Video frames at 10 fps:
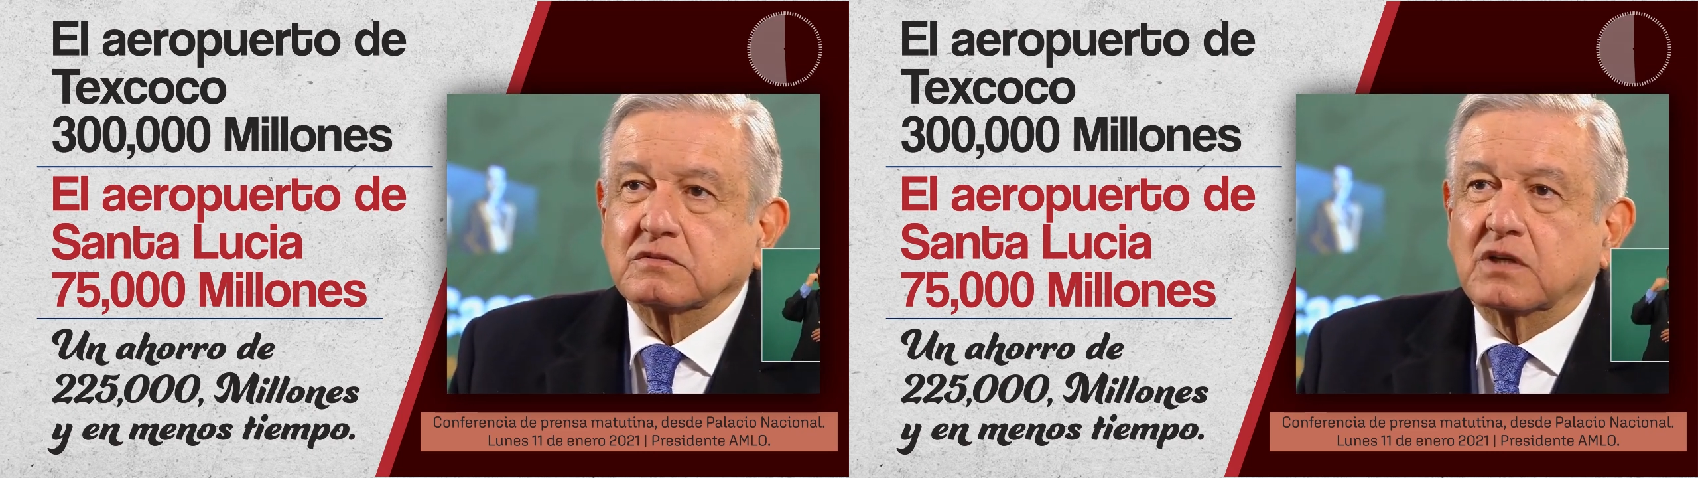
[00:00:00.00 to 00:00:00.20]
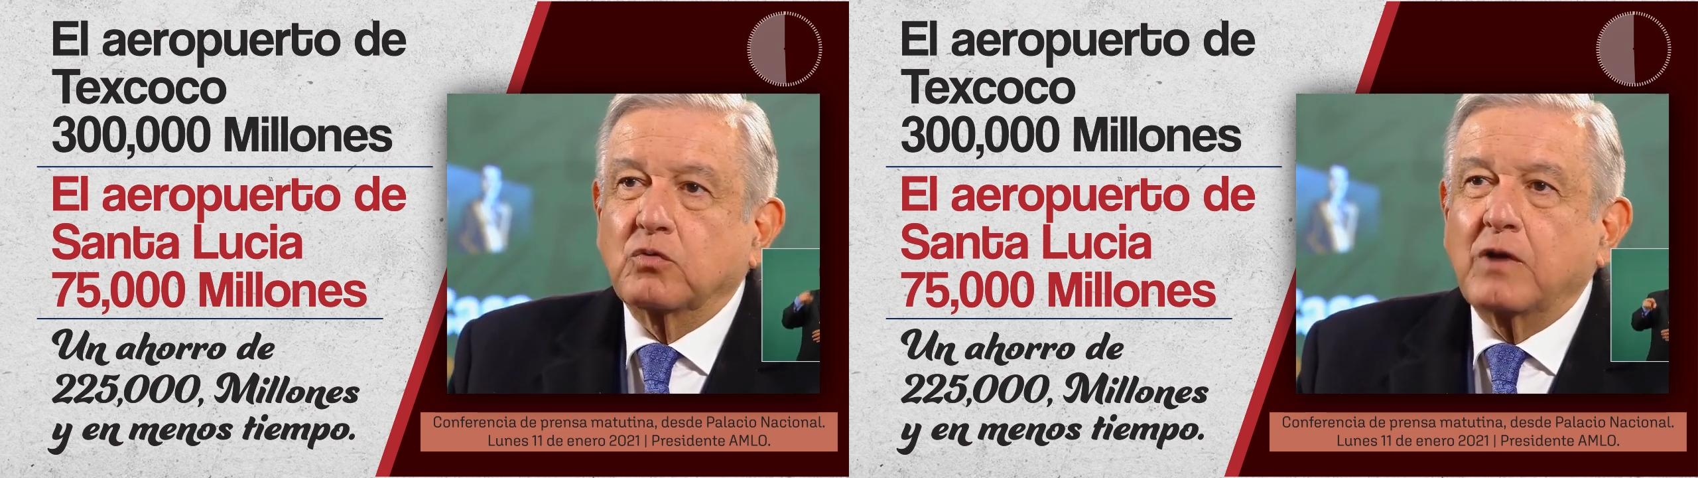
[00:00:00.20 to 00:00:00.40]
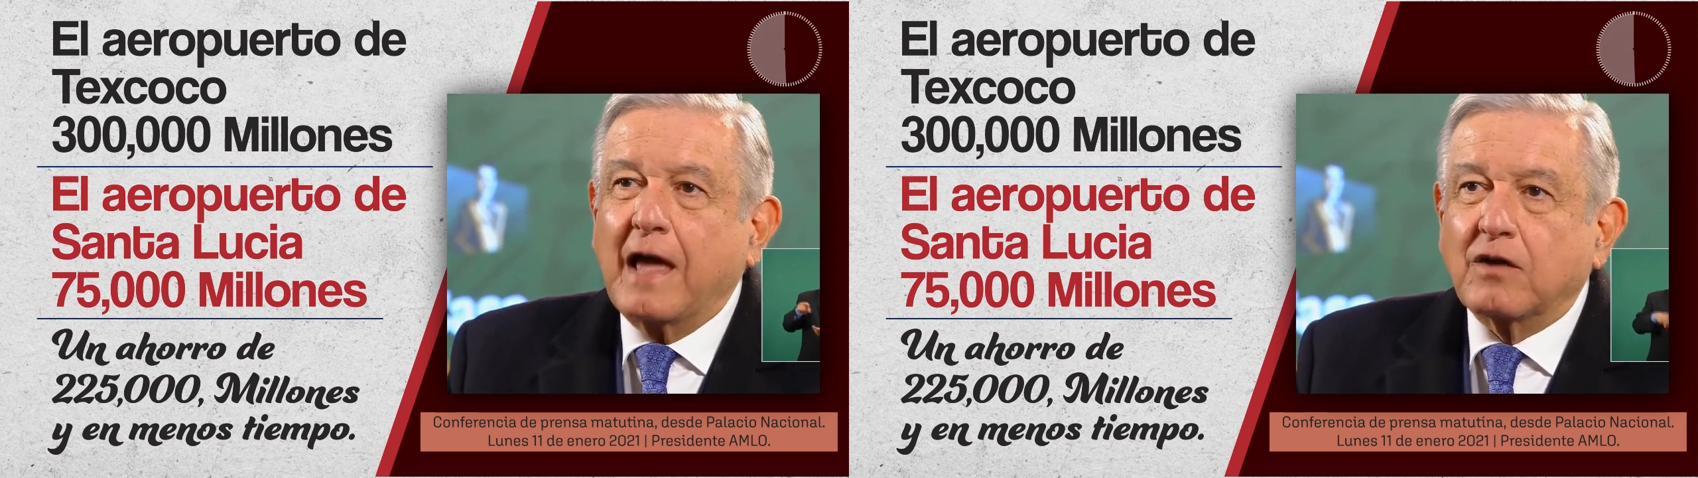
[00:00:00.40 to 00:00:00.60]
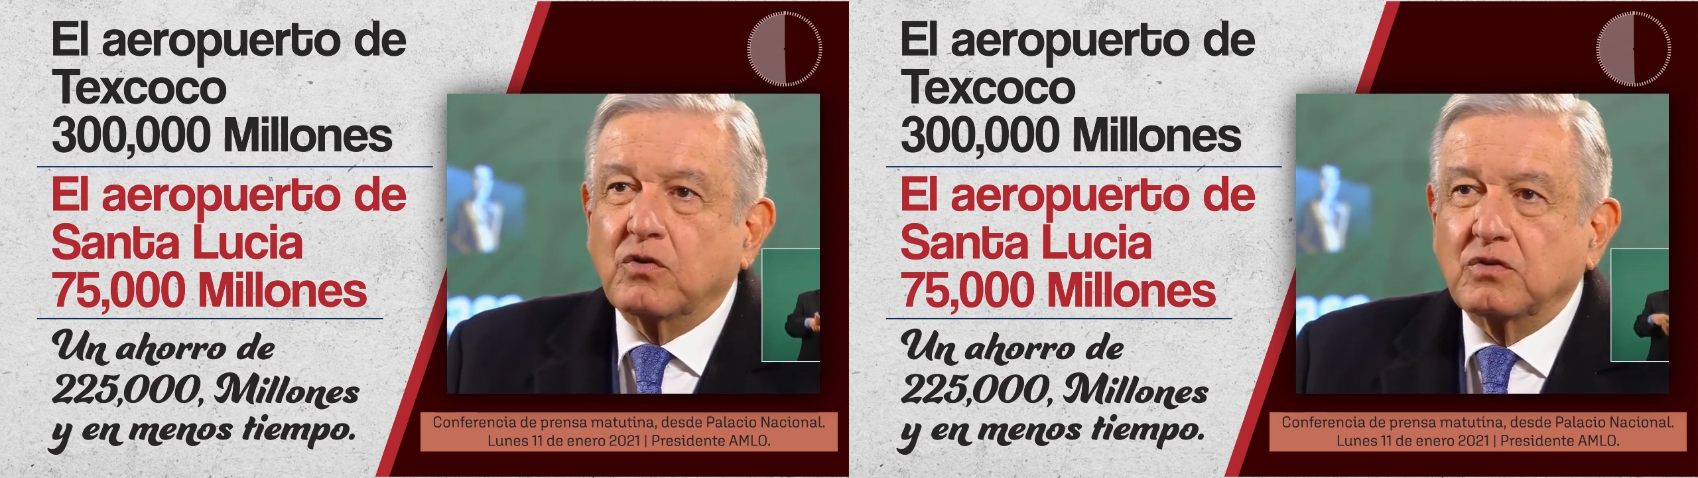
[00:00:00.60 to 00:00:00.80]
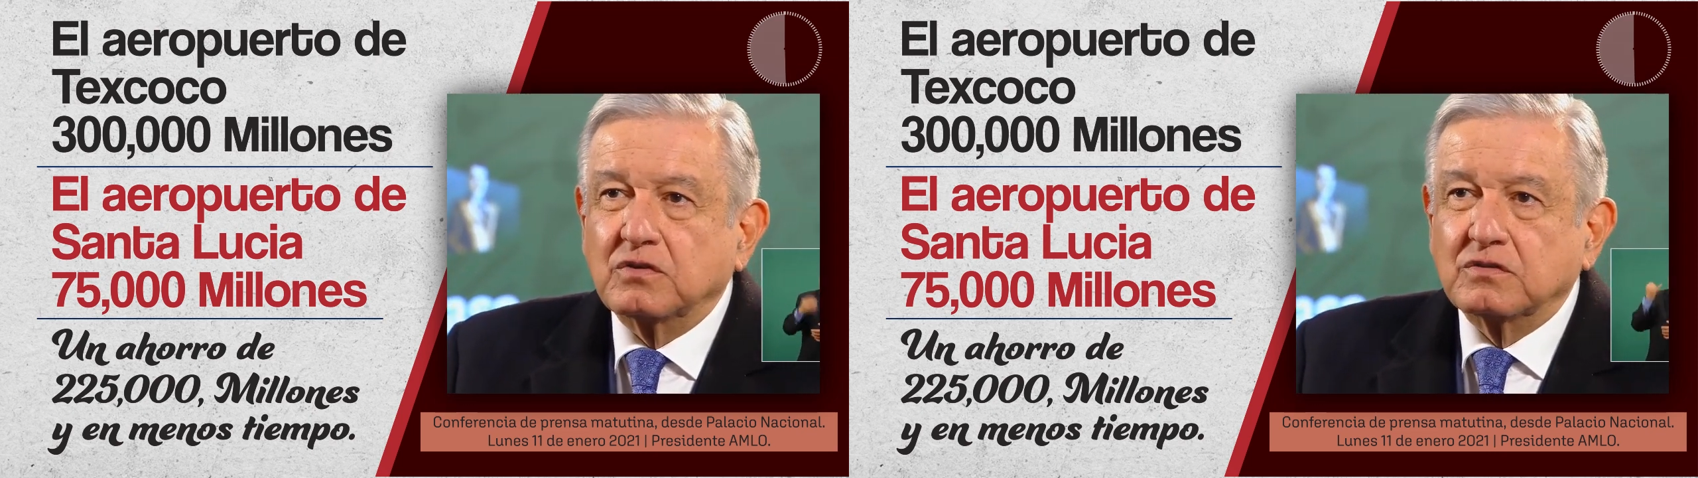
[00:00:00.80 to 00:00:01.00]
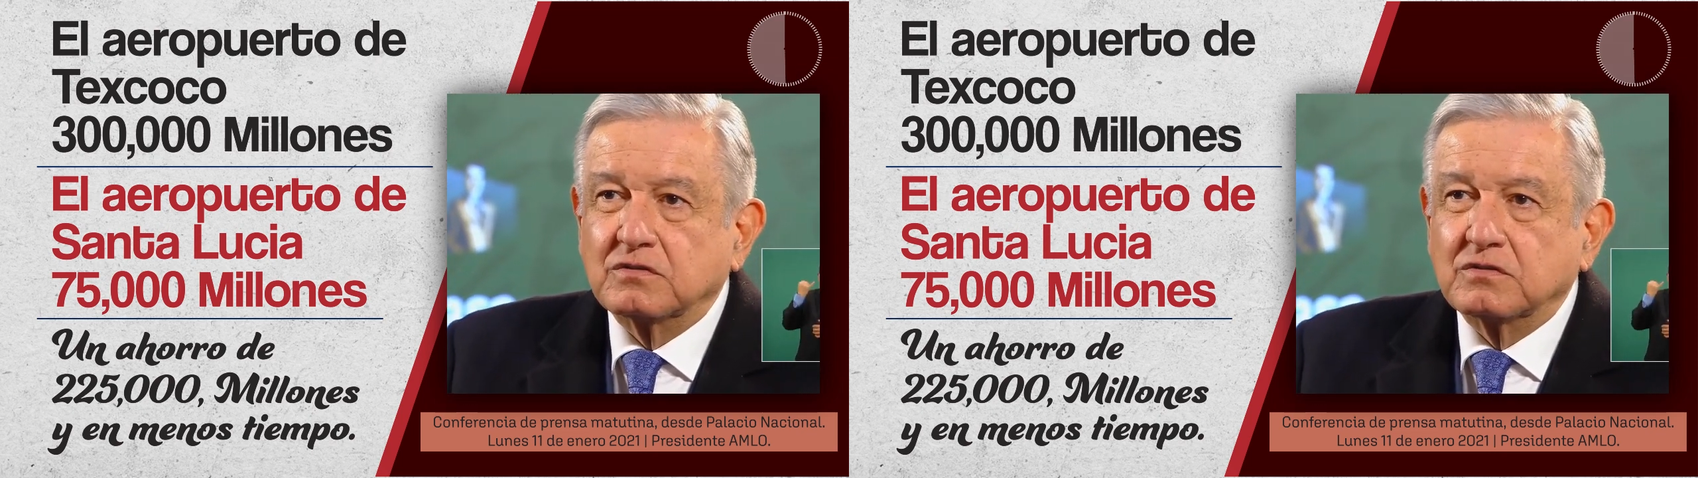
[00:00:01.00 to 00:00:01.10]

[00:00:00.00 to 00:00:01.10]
en un lago.